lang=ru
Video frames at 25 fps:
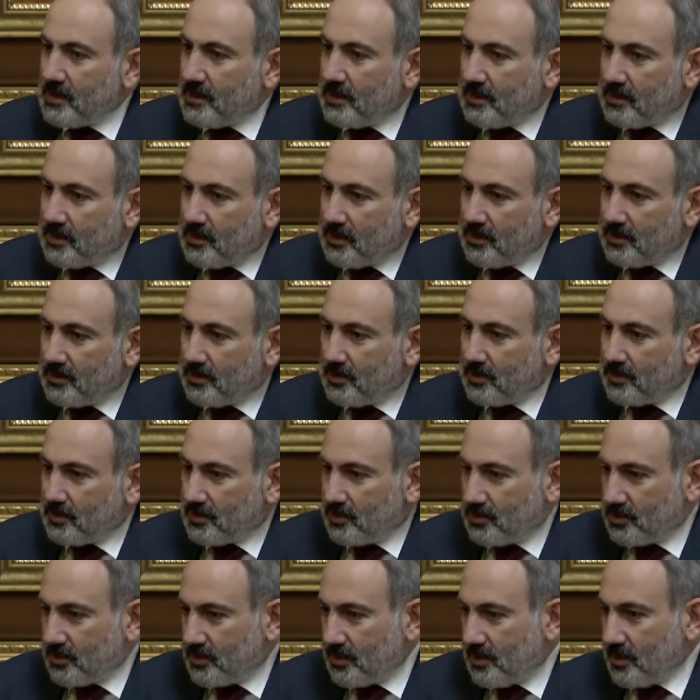И,
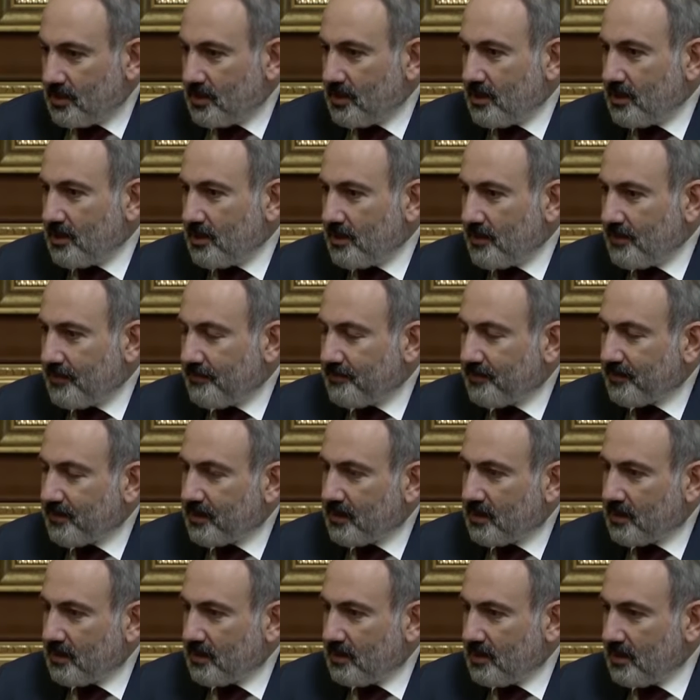конечно же,
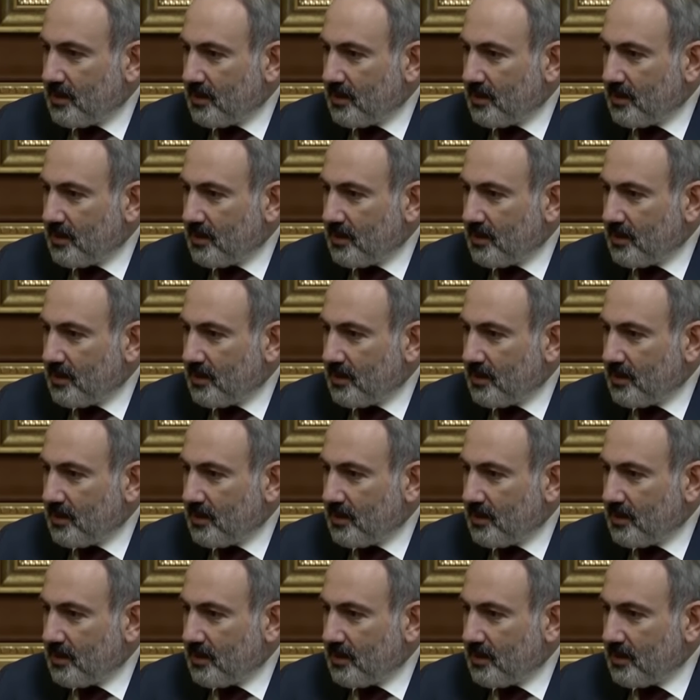эм,